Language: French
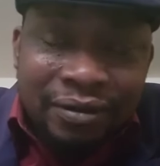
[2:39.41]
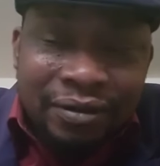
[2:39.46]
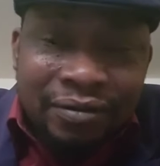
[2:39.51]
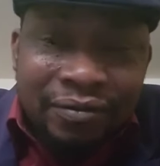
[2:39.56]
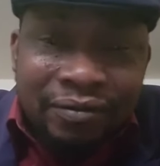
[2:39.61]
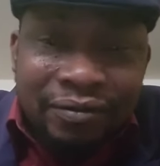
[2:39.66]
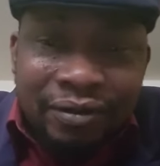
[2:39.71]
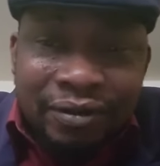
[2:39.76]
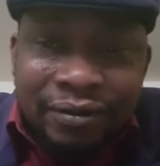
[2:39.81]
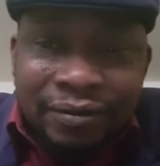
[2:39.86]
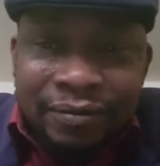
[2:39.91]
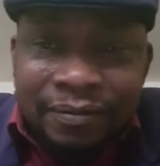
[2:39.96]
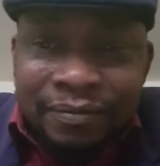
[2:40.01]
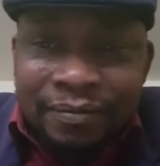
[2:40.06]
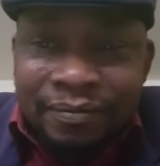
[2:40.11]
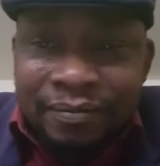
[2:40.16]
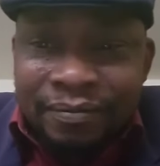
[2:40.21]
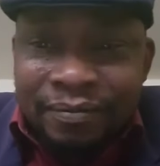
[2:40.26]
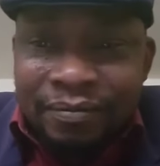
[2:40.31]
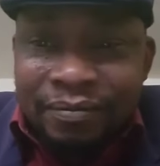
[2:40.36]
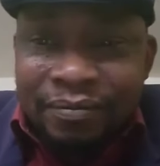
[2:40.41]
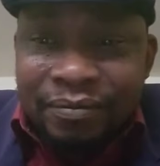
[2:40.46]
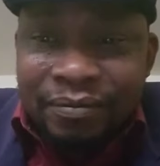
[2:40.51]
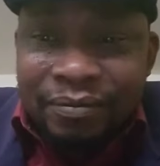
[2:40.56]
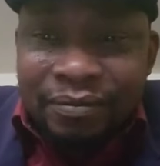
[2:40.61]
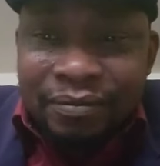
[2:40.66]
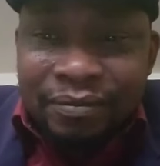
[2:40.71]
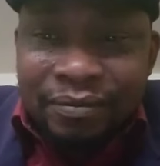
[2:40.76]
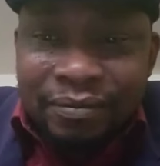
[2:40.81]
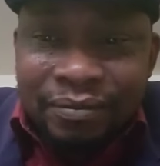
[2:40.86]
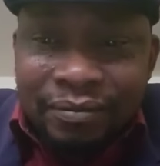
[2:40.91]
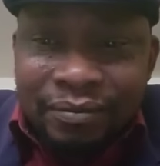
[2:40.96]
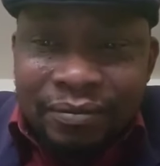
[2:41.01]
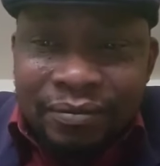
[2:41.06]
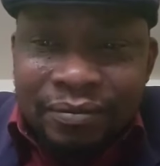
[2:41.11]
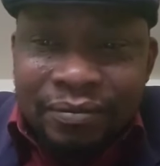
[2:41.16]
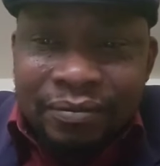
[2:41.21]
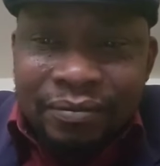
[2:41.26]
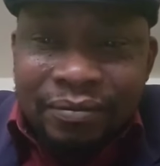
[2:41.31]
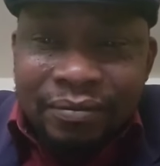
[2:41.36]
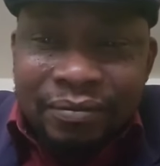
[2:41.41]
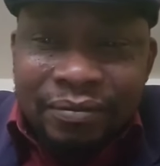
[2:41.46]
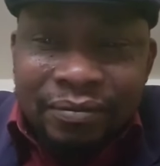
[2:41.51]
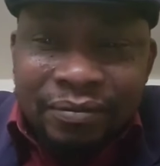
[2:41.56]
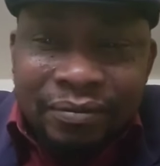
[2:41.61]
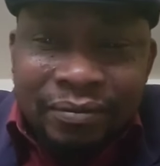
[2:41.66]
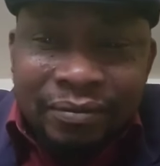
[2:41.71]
Tous les nordistes sont des étrangers, je m'en fiche.